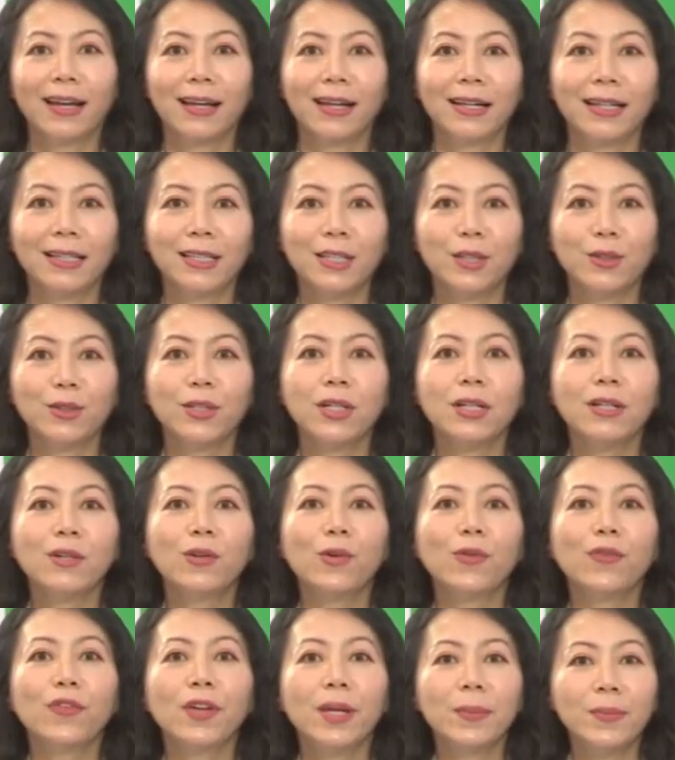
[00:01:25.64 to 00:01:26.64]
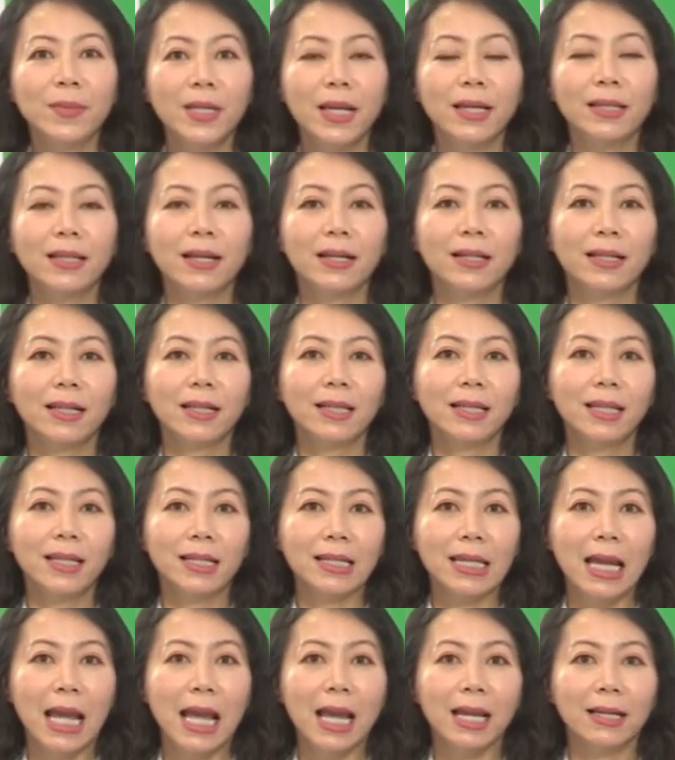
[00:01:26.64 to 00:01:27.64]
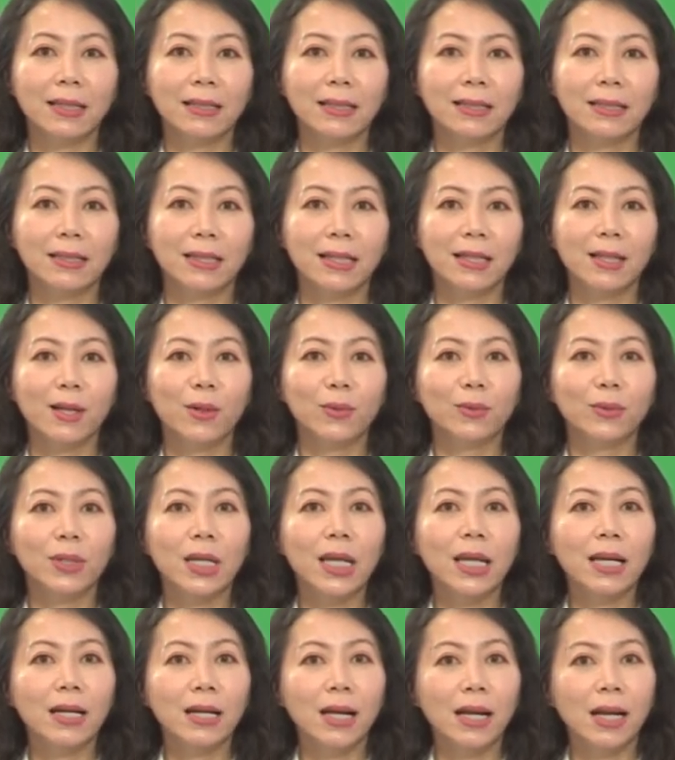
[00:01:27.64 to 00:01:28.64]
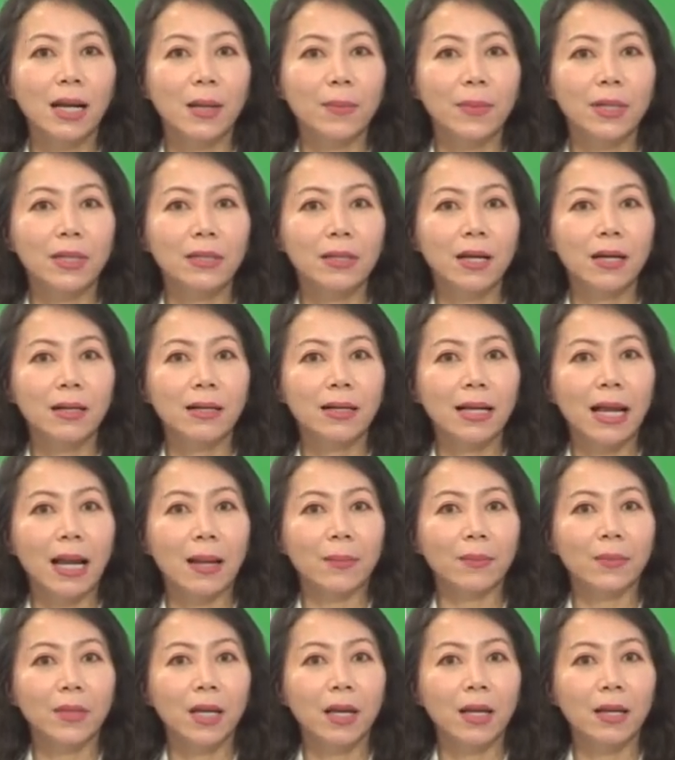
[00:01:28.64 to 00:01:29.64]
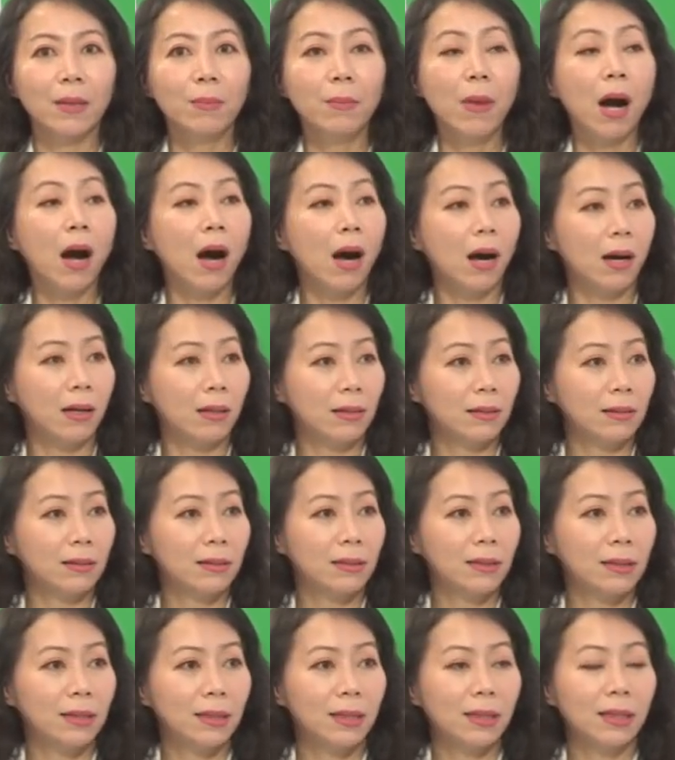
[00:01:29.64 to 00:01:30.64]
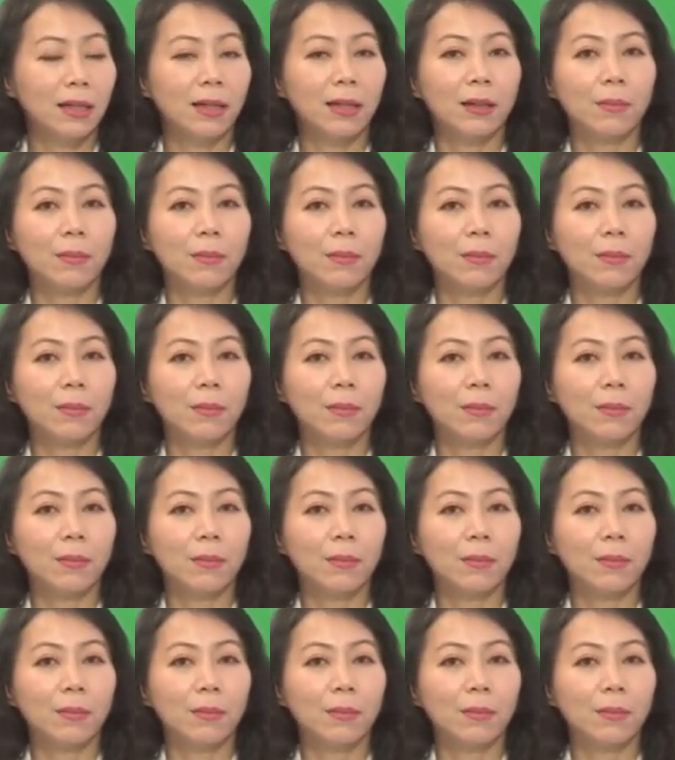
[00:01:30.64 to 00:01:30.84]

triệu chứng của viêm dây thần kinh thị giác thì đầu tiên là bệnh nhân cảm thấy mờ ừ.